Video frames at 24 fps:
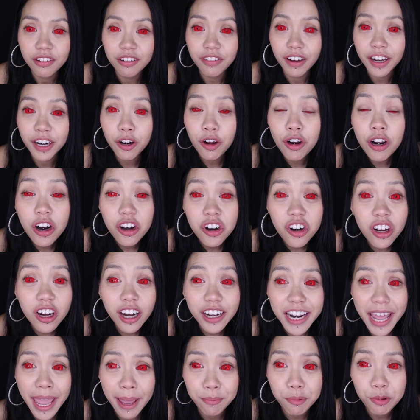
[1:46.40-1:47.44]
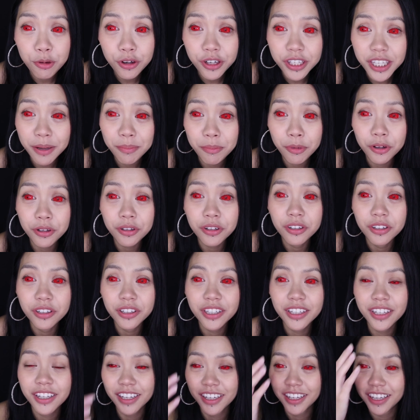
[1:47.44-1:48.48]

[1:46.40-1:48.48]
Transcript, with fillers: Phải nói là rất là đẹp luôn đó nha mọi người